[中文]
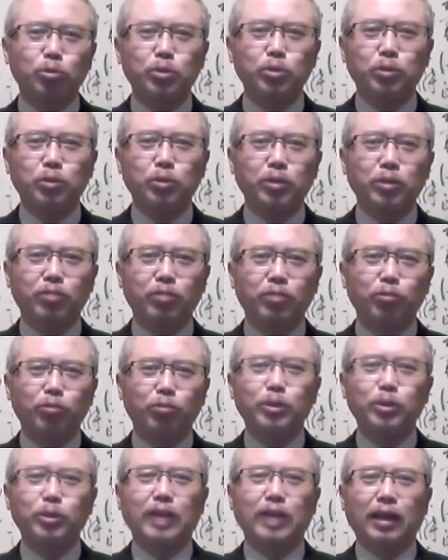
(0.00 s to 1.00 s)
易会的副
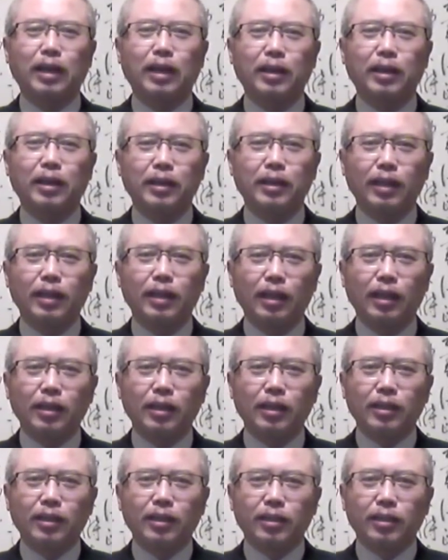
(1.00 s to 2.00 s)
会长啊，
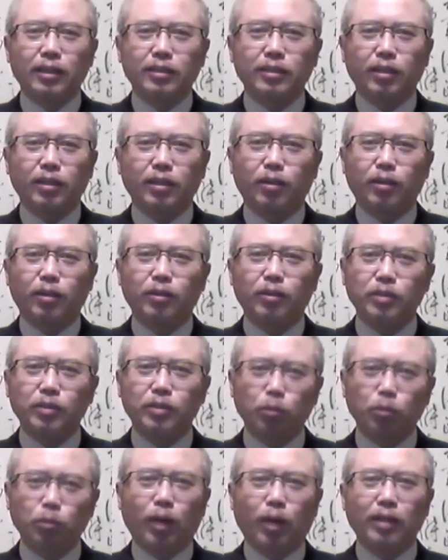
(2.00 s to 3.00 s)
叫姓
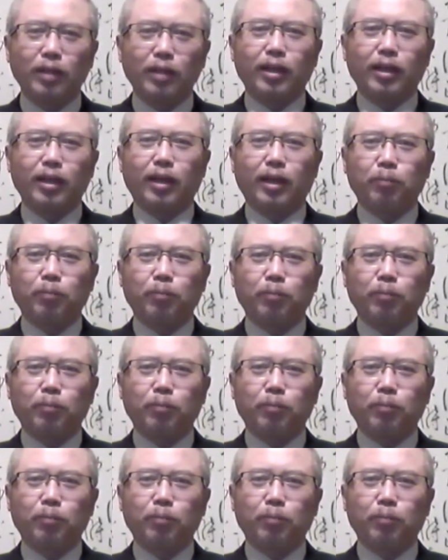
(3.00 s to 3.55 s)
王的啊，